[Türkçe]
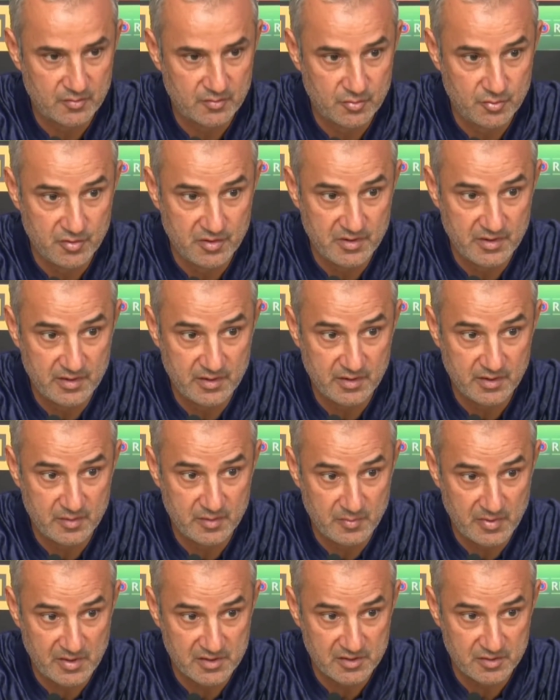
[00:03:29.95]
Türkiye'deki
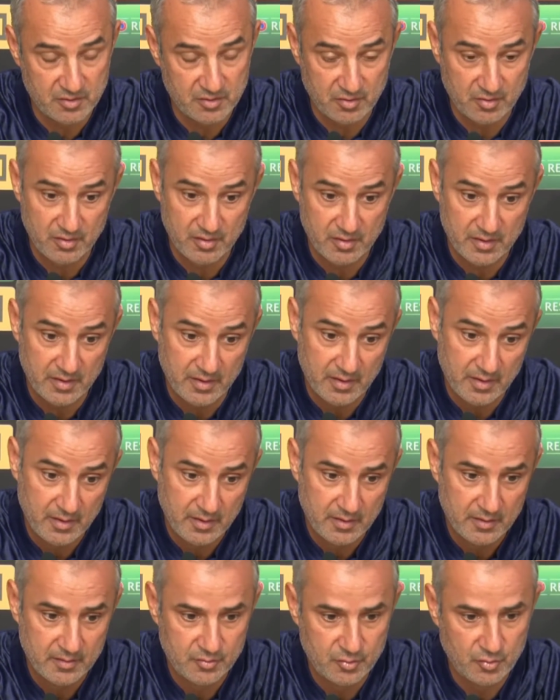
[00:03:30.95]
maçlara göre
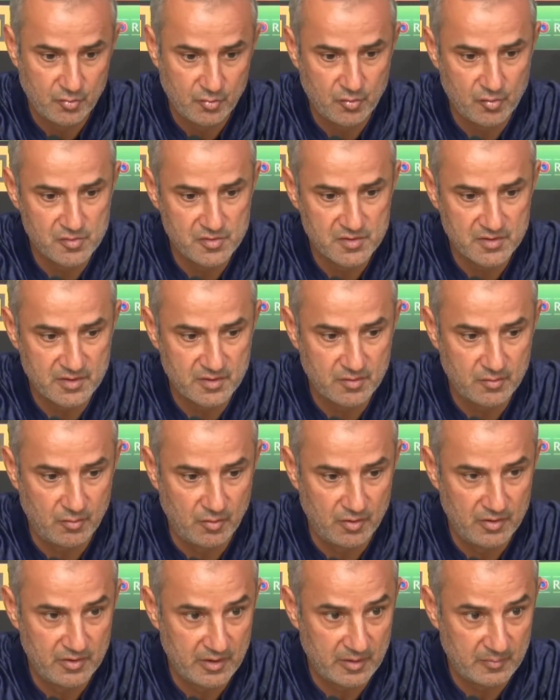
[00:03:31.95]
Türk oyuncuları
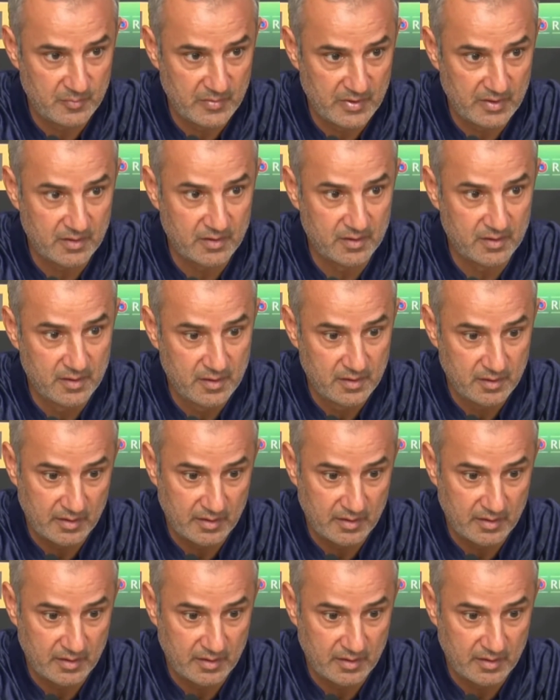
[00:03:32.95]
oynatmak,